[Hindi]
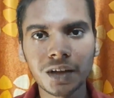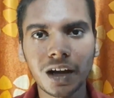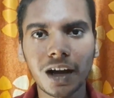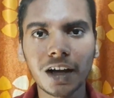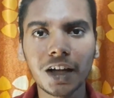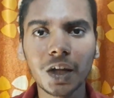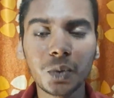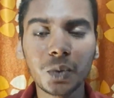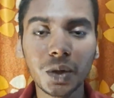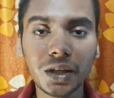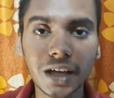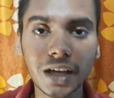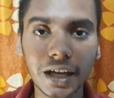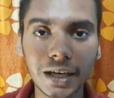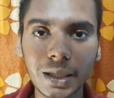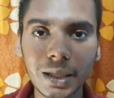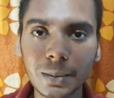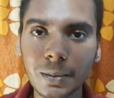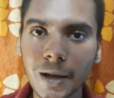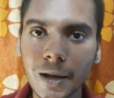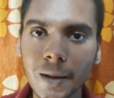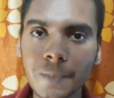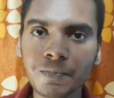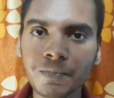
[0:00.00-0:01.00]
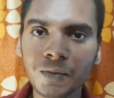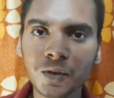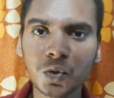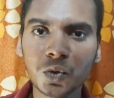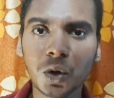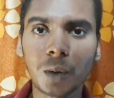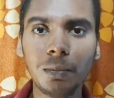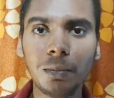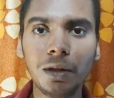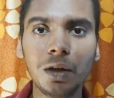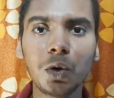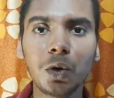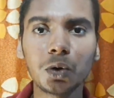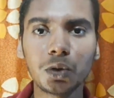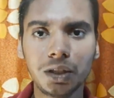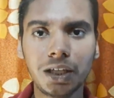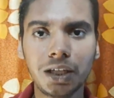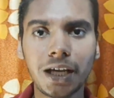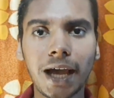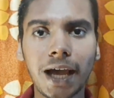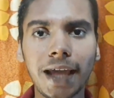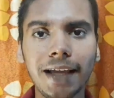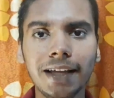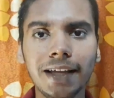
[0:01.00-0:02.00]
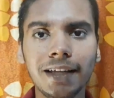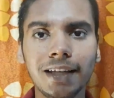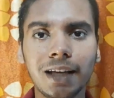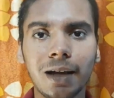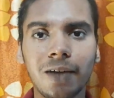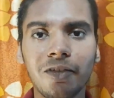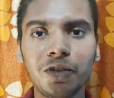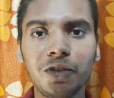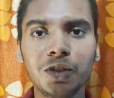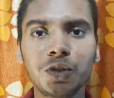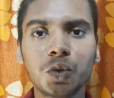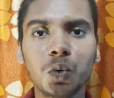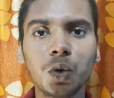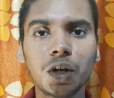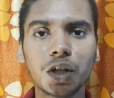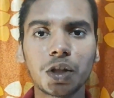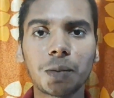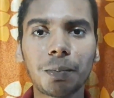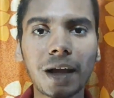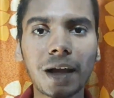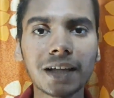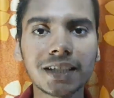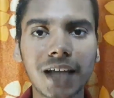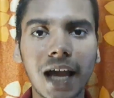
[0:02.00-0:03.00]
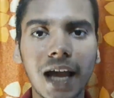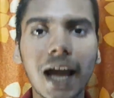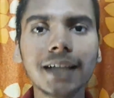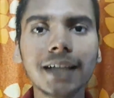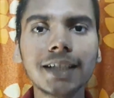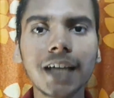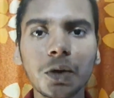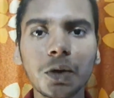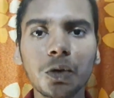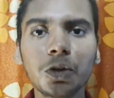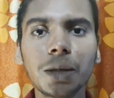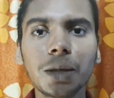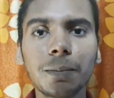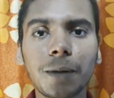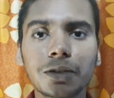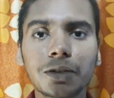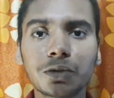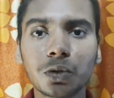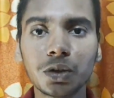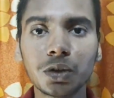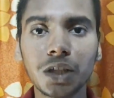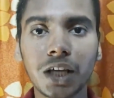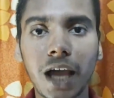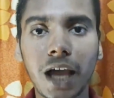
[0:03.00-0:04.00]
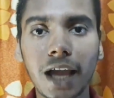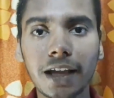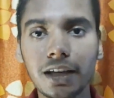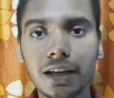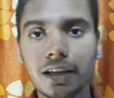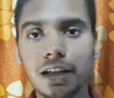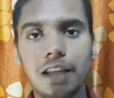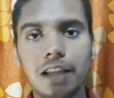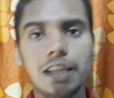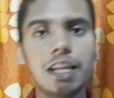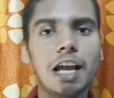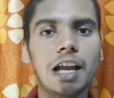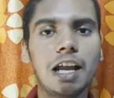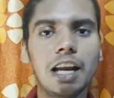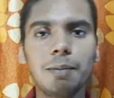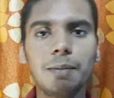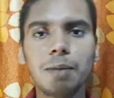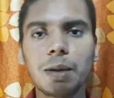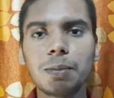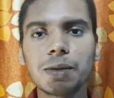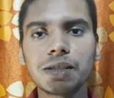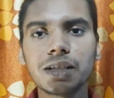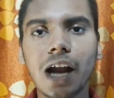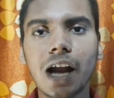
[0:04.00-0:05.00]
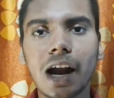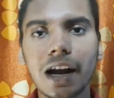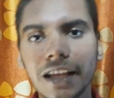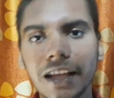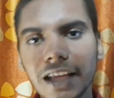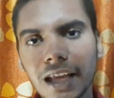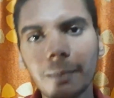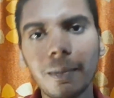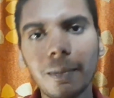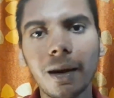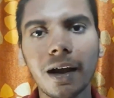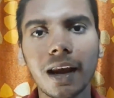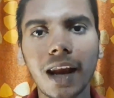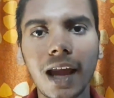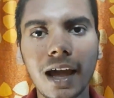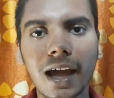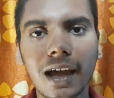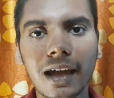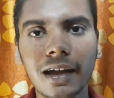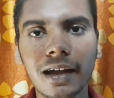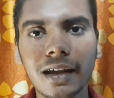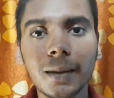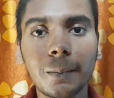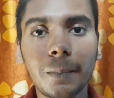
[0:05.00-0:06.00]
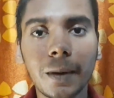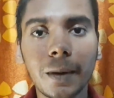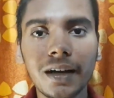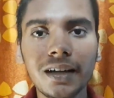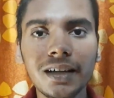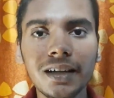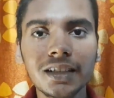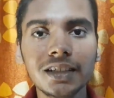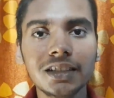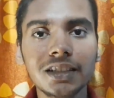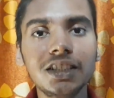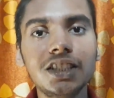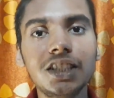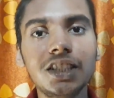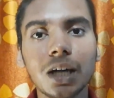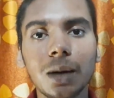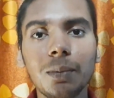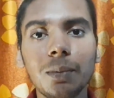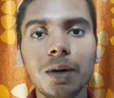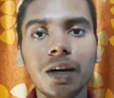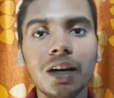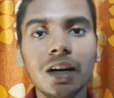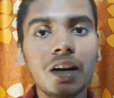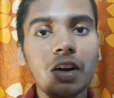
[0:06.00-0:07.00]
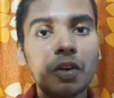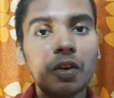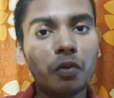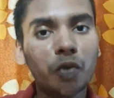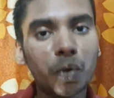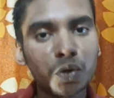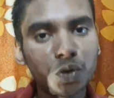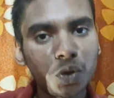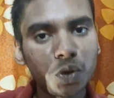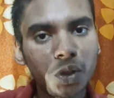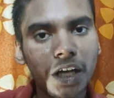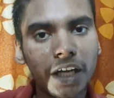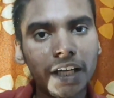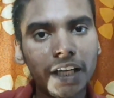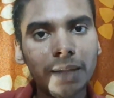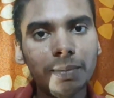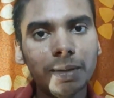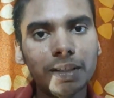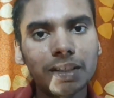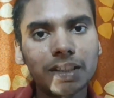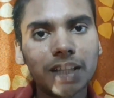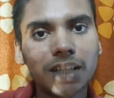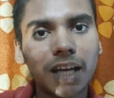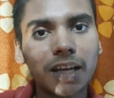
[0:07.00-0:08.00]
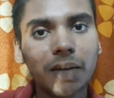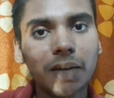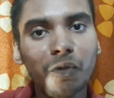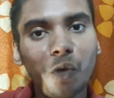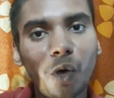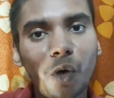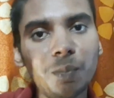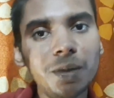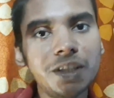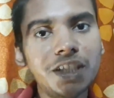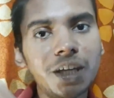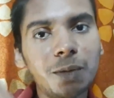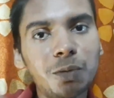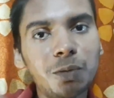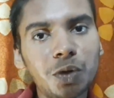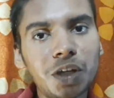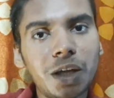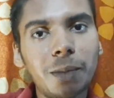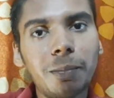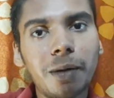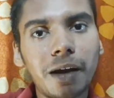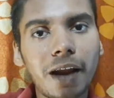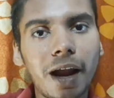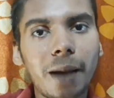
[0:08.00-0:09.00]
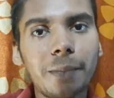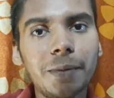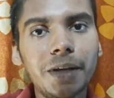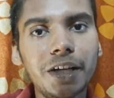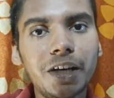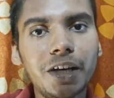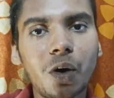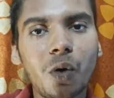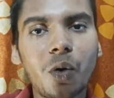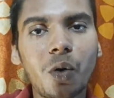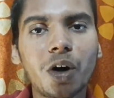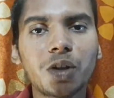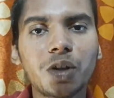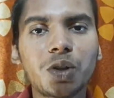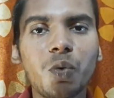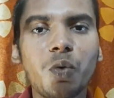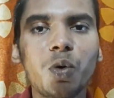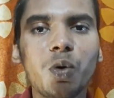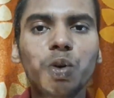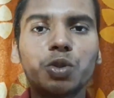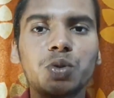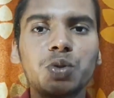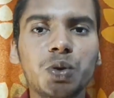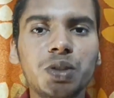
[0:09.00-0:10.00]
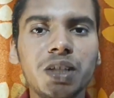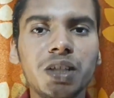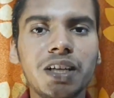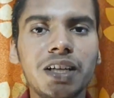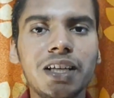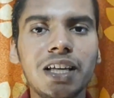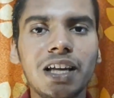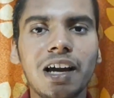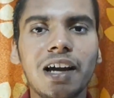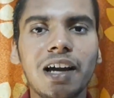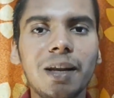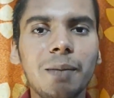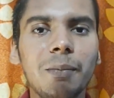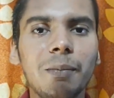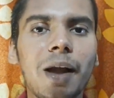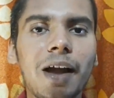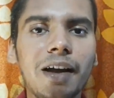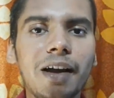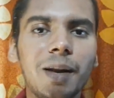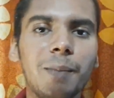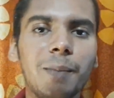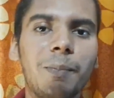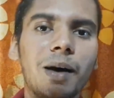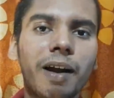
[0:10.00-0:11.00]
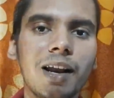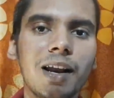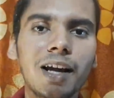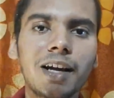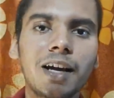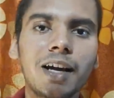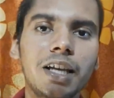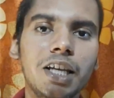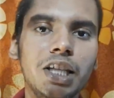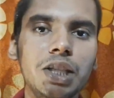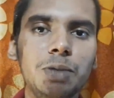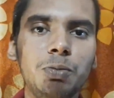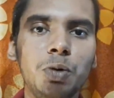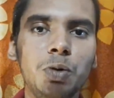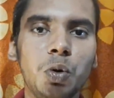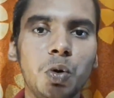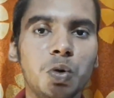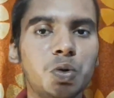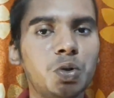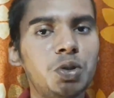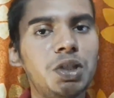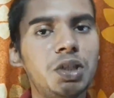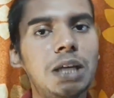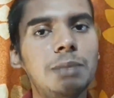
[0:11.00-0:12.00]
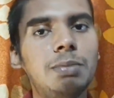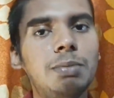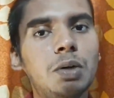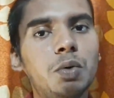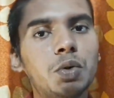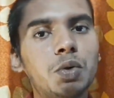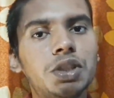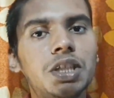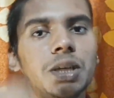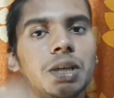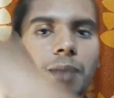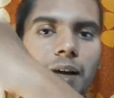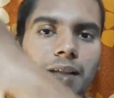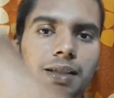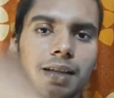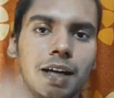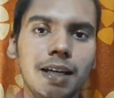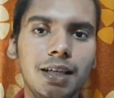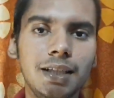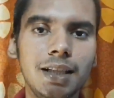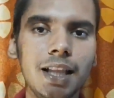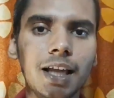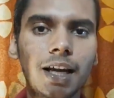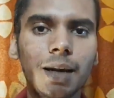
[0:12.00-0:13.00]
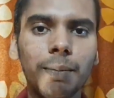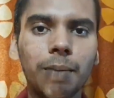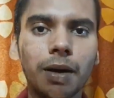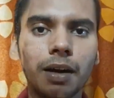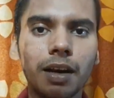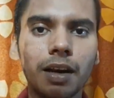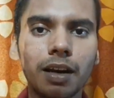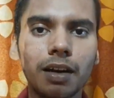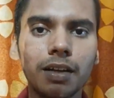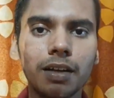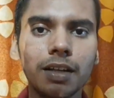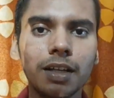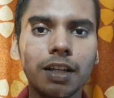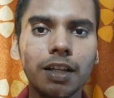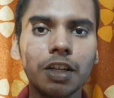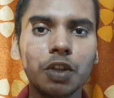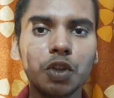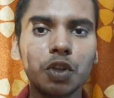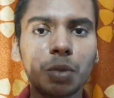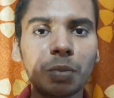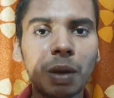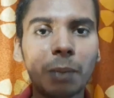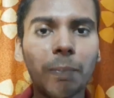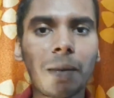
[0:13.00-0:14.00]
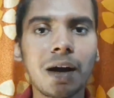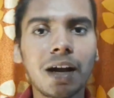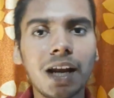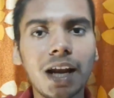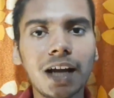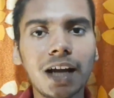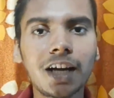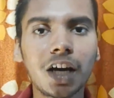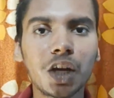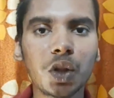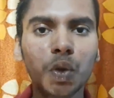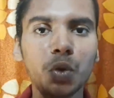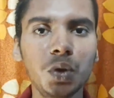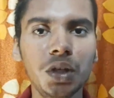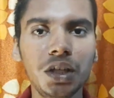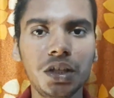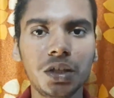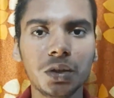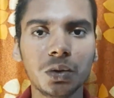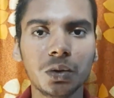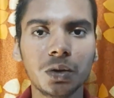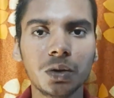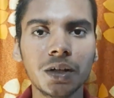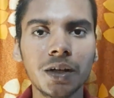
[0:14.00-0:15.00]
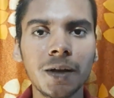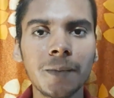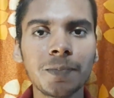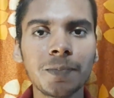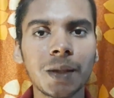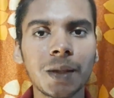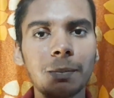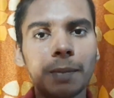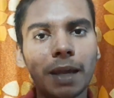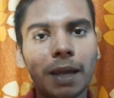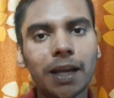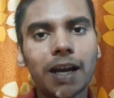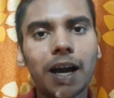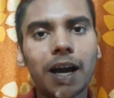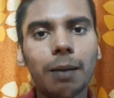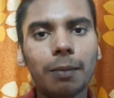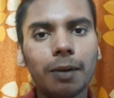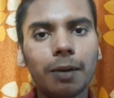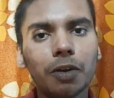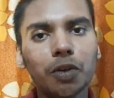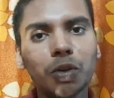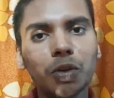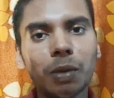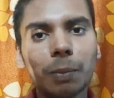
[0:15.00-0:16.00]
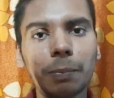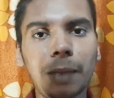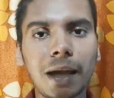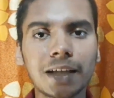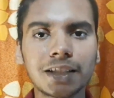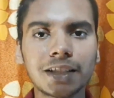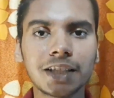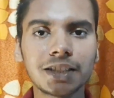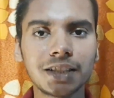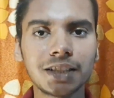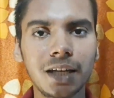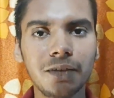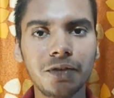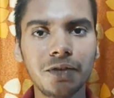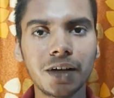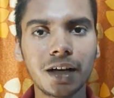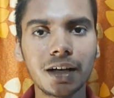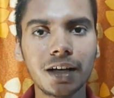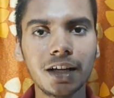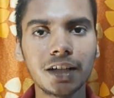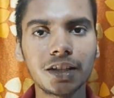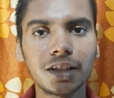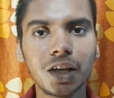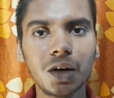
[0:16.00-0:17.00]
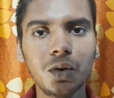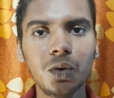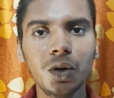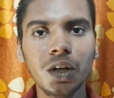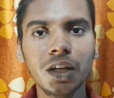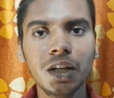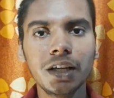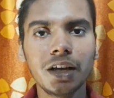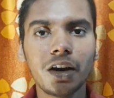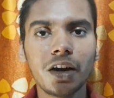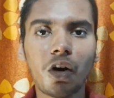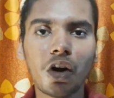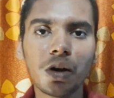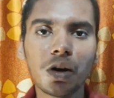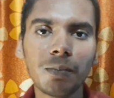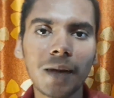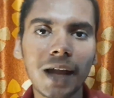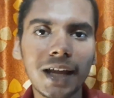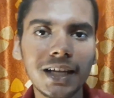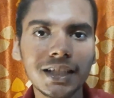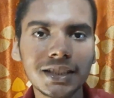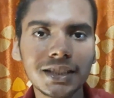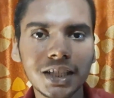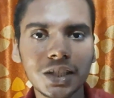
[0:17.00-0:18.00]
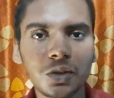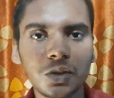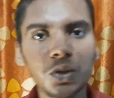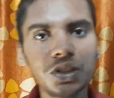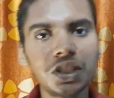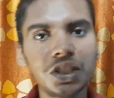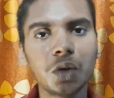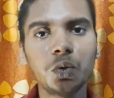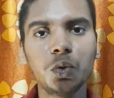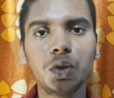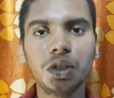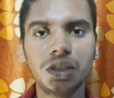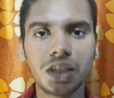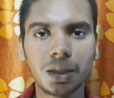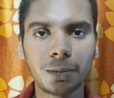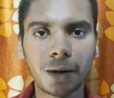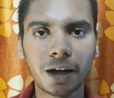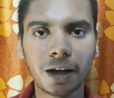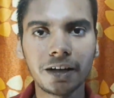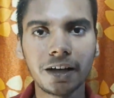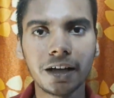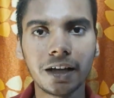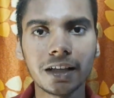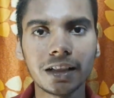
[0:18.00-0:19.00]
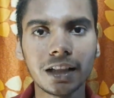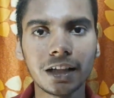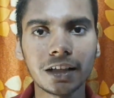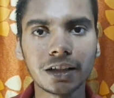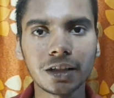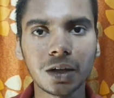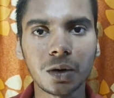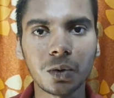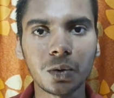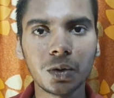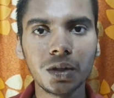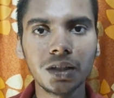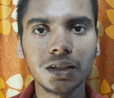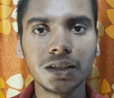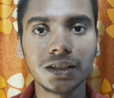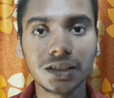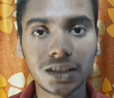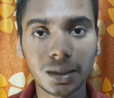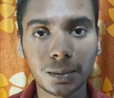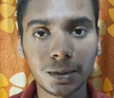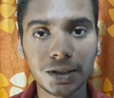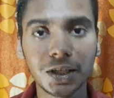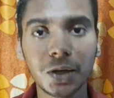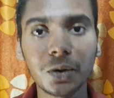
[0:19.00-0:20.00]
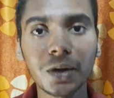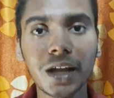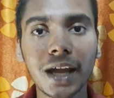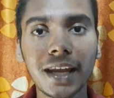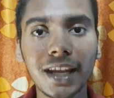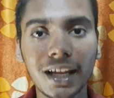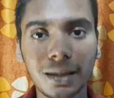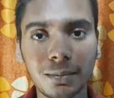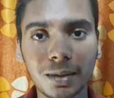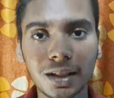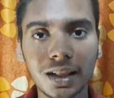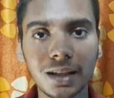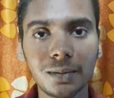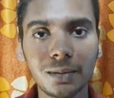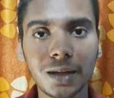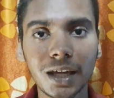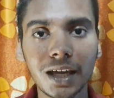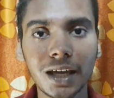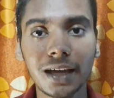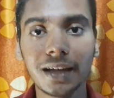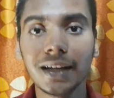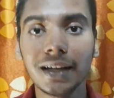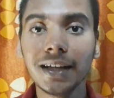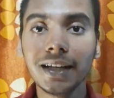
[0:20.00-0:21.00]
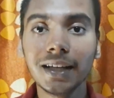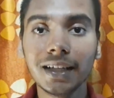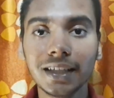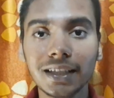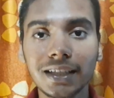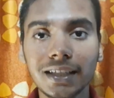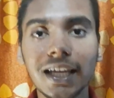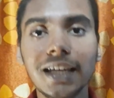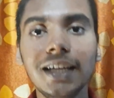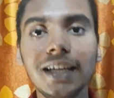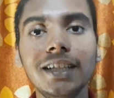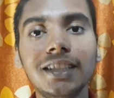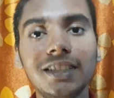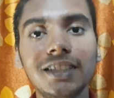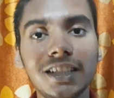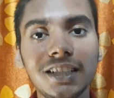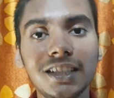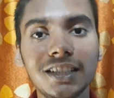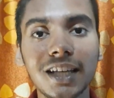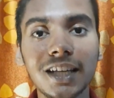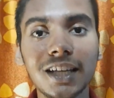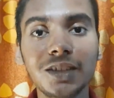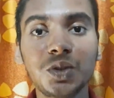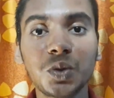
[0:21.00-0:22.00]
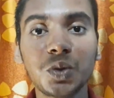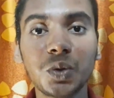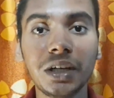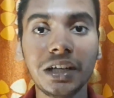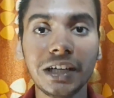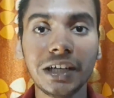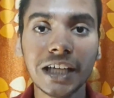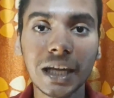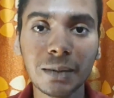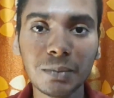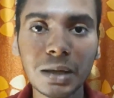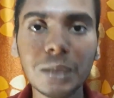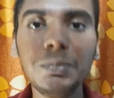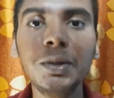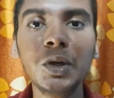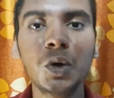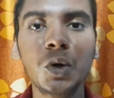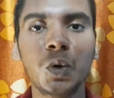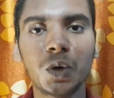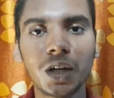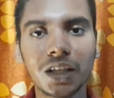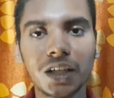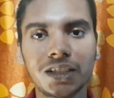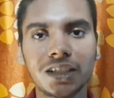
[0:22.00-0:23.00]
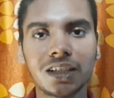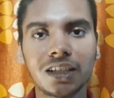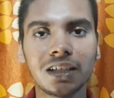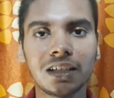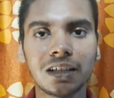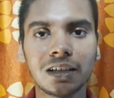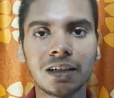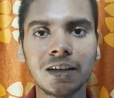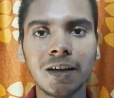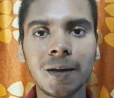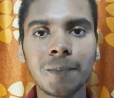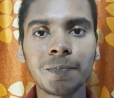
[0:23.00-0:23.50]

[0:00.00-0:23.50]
अगर कोई गरीब है तो अमीर लोग तो दिखाएंगे ही ना फिजूल के पैसे आए जा रहे हैं उनके पास तो हम दिखाएंगे देख ले मेरे पास गाड़ी है बंगला है पर जब वो जो गरीब इंसान है वो भी जब उनके बराबरी का होगा तो वो लोग सोचेंगे कि अरे मैं अगर बंगला खरीद भी लूँ तो ये भी कुछ दिन बाद खरीद लेगा बंगला तो मैं बंगला खरीदूँ ही क्यों मैं एक काम करता हूँ मैं पैसा सेव कर लेता हूँ और मैं इससे कोई ज़रूरी सामान खरीद लेता हूँ समझ रहे हो कहने का मतलब क्या है यही चीज़ है जो इंडिया में भी होना चाहिए